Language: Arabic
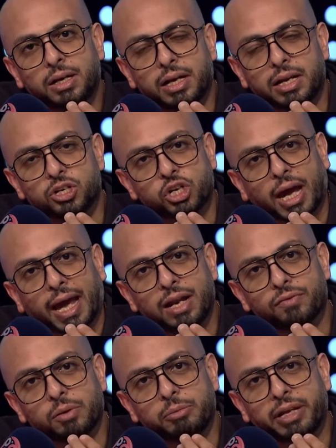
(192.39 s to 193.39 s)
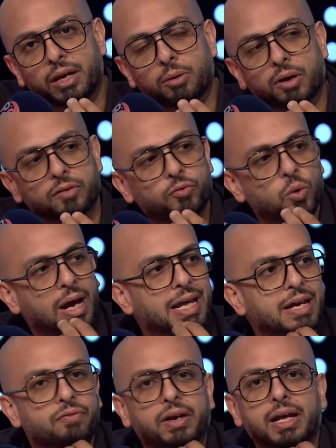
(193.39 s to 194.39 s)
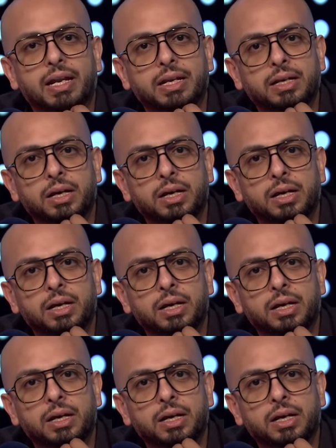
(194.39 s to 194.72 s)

اللي شغاله في امريكا ويعرفوا هل هي فعلا